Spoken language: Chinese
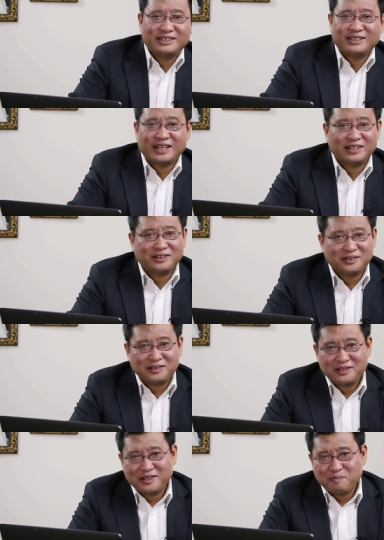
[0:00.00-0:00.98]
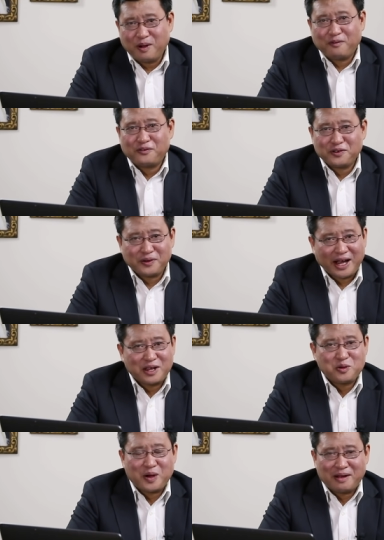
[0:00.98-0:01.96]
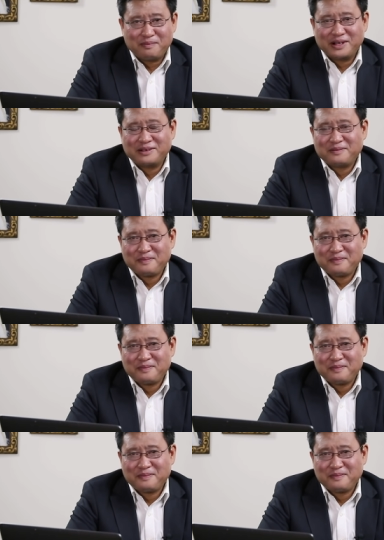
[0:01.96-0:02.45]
难道暴风雨还远吗？